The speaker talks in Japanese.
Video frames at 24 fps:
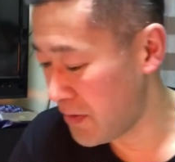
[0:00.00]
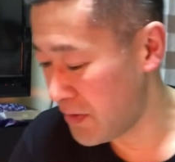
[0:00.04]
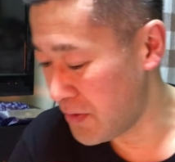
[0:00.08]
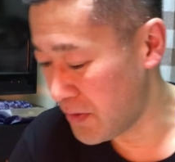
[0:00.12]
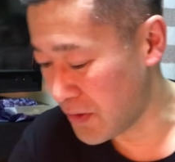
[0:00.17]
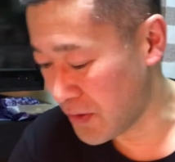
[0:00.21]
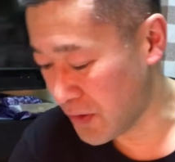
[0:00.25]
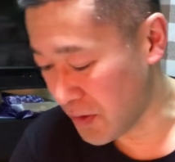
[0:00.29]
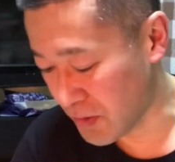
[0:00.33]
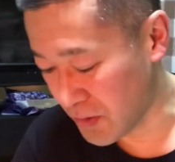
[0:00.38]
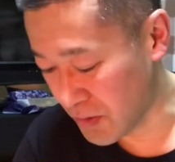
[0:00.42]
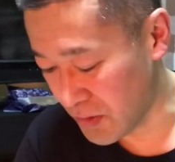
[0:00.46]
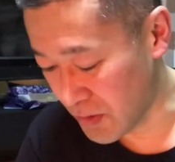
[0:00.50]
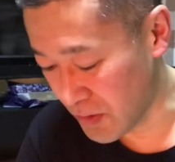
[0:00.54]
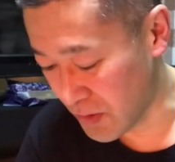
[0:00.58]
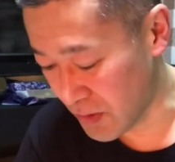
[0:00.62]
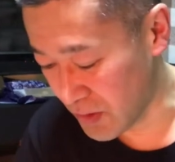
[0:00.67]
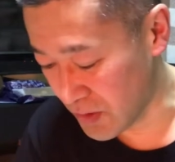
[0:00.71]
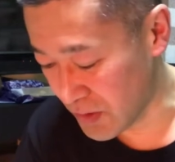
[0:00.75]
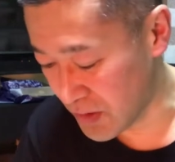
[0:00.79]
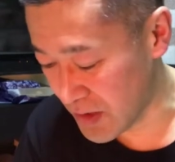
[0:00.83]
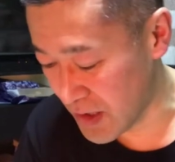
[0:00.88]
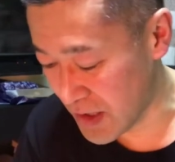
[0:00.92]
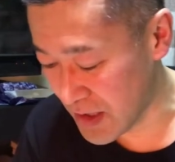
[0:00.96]
いうとこ
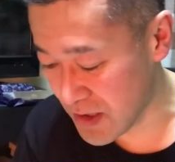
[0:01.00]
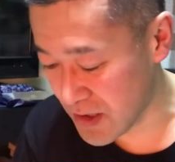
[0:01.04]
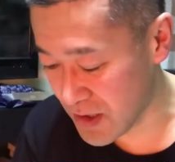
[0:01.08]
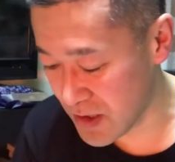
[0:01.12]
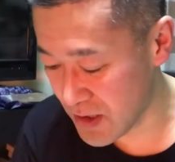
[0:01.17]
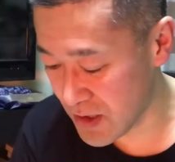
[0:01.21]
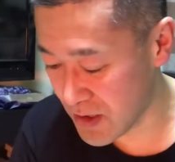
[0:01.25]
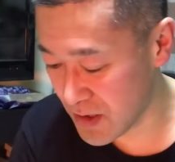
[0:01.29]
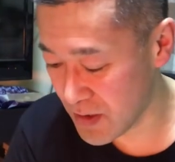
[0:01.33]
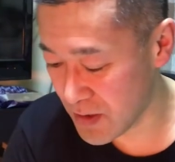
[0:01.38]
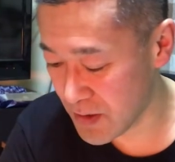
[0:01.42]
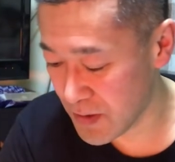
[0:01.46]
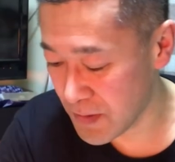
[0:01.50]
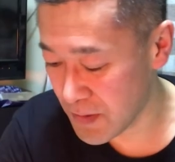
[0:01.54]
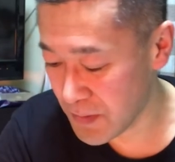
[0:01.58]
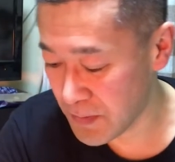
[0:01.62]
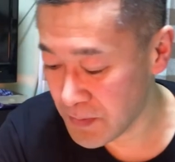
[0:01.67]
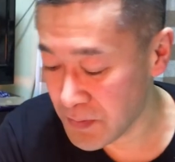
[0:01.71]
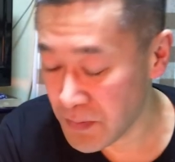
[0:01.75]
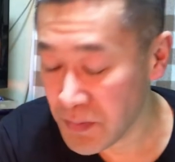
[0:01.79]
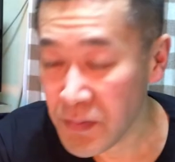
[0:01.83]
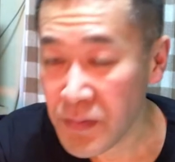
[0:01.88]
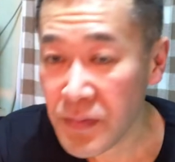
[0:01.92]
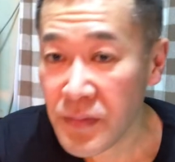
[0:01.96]
ろです
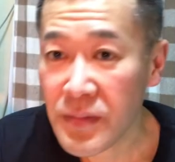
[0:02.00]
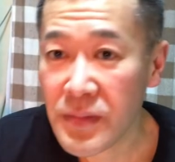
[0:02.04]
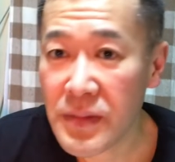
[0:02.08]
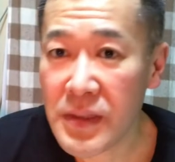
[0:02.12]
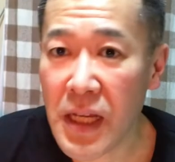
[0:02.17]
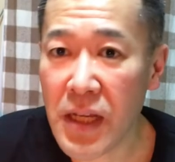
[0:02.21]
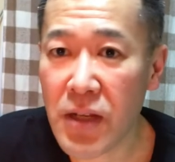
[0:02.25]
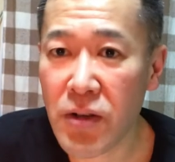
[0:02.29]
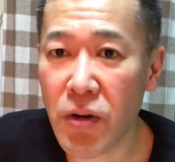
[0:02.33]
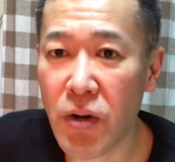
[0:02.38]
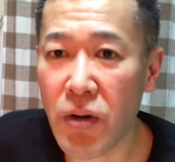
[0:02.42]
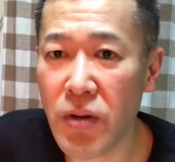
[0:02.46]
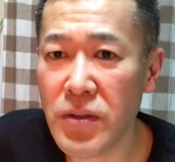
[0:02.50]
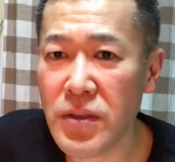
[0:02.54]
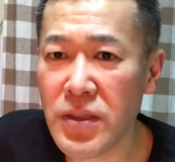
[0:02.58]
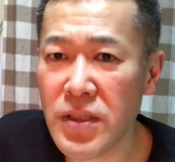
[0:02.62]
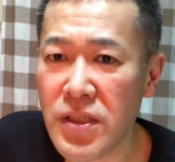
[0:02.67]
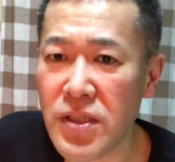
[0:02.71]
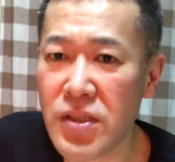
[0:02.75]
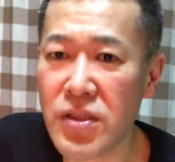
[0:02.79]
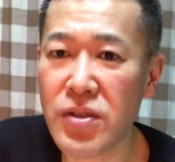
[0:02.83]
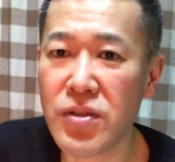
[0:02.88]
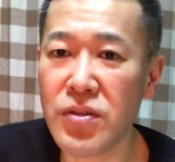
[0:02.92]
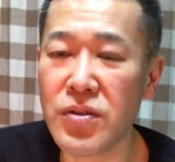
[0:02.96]
で今
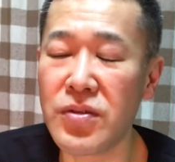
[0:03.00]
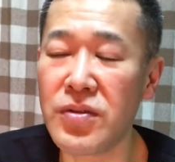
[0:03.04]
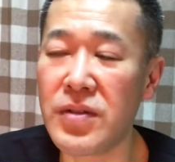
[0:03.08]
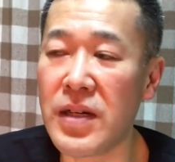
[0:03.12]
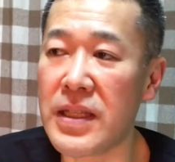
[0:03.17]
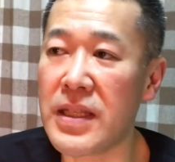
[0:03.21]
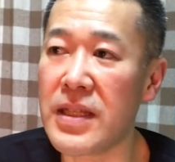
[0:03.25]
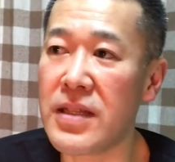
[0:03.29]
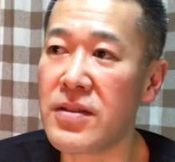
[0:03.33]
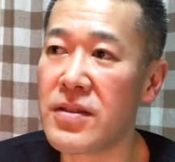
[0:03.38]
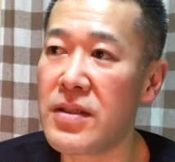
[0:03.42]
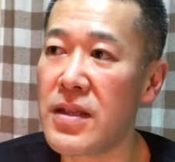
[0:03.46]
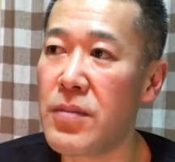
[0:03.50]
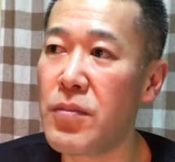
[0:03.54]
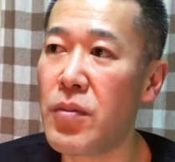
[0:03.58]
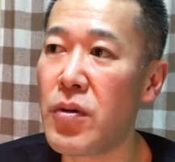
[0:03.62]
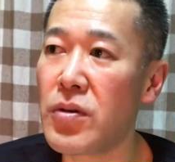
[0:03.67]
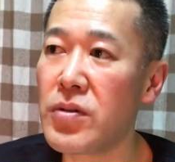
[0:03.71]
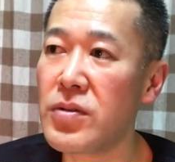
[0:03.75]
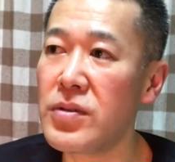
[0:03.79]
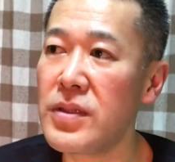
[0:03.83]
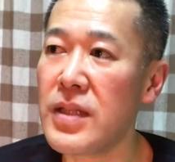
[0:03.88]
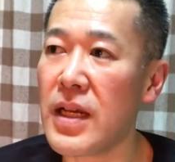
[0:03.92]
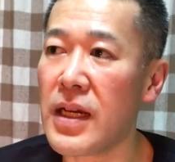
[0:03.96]
週はですね
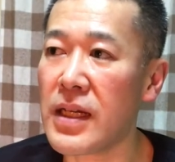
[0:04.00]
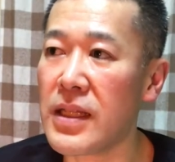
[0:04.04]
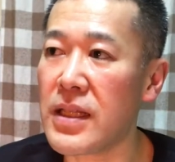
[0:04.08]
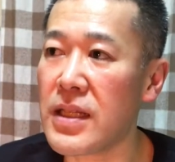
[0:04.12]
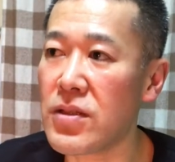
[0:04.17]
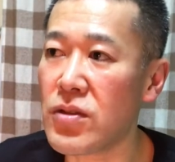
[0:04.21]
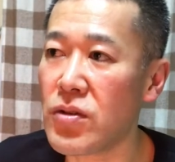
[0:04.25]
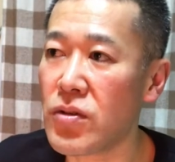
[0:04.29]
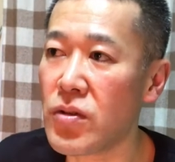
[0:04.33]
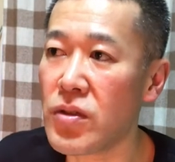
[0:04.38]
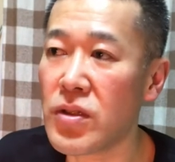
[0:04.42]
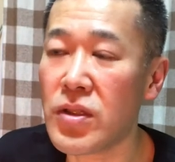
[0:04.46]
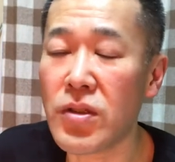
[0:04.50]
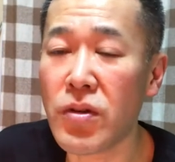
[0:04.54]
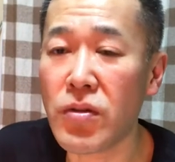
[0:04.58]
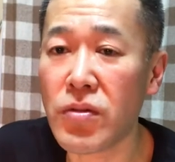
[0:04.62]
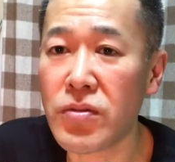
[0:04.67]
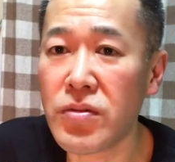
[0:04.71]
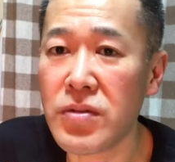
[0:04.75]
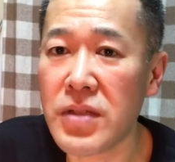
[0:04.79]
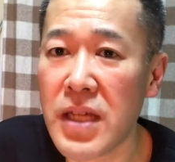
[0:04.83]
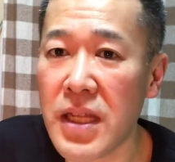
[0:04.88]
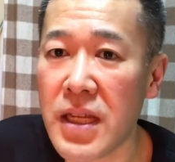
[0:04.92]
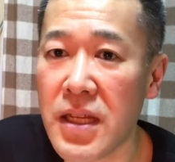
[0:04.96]
僕の中でちょっと一
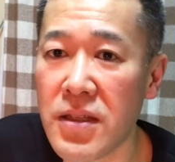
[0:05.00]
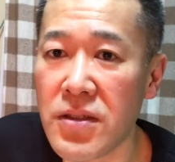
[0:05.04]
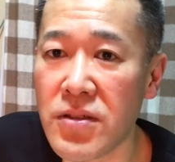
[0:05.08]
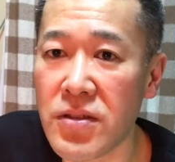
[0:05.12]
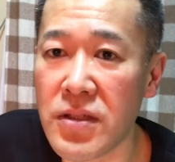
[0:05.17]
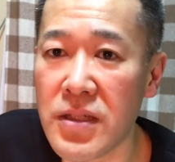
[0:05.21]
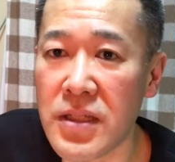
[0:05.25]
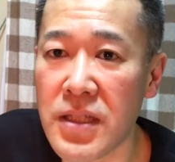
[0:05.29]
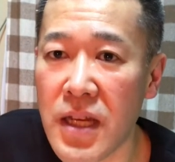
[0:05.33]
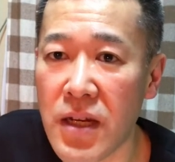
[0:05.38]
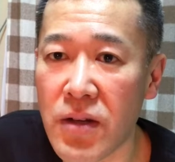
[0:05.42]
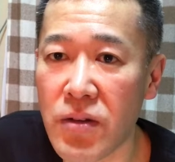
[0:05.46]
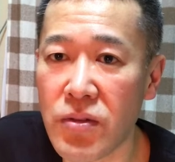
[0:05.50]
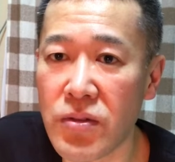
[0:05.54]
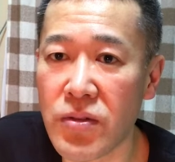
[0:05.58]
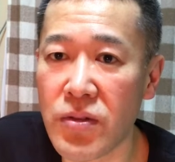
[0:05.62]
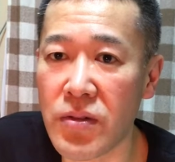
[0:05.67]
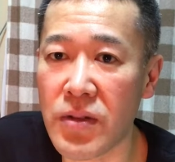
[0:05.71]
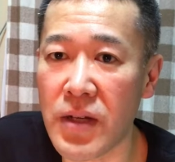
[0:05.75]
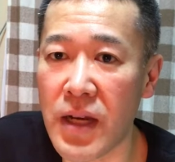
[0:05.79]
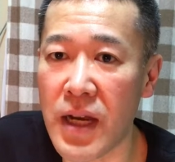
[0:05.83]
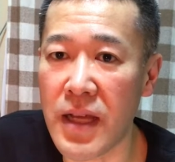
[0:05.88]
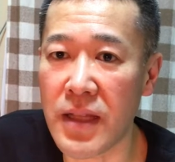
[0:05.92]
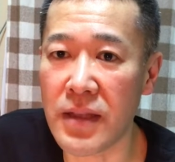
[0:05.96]
区切りついたこ
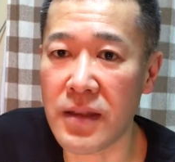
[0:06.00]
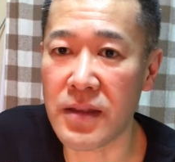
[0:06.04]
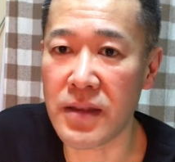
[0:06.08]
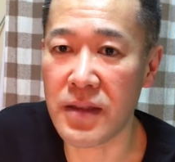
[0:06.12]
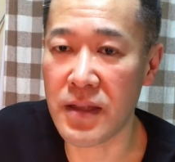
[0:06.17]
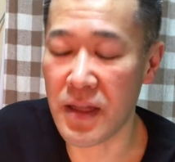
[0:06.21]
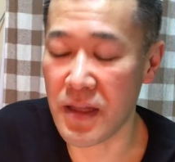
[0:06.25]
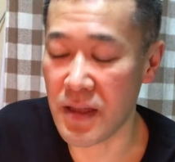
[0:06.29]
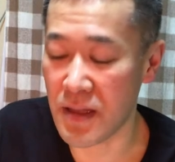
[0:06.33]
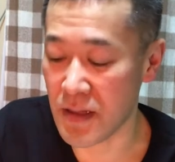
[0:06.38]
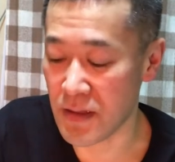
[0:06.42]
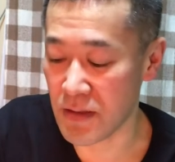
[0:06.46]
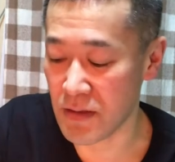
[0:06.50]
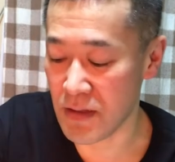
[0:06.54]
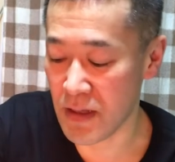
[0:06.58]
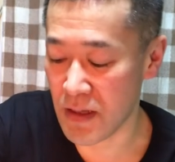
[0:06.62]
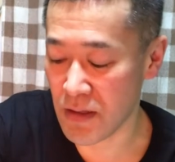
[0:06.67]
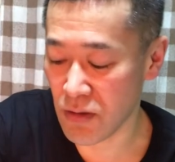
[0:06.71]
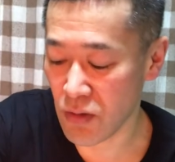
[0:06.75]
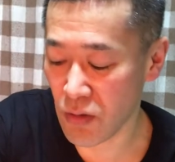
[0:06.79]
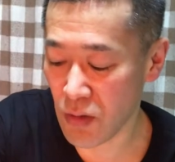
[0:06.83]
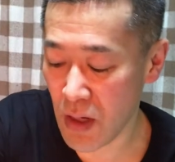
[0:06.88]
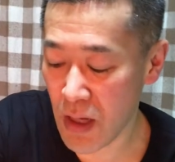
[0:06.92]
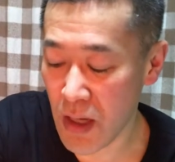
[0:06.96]
とがあってですね
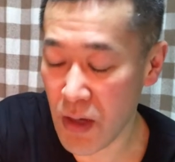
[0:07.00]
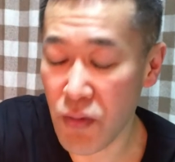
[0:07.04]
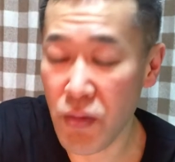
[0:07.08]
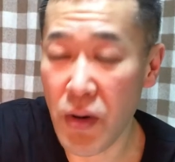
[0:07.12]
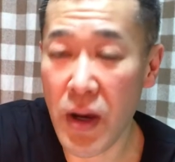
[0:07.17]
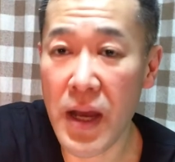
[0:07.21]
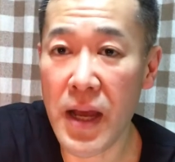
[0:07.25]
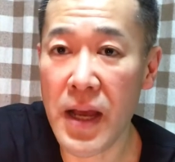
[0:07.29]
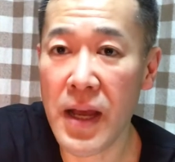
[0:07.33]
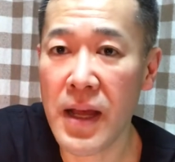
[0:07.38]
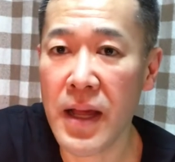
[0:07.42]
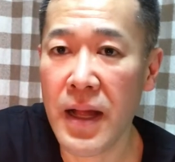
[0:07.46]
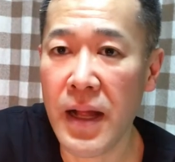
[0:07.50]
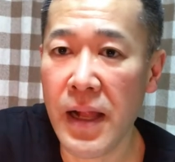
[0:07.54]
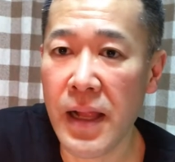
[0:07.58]
それは、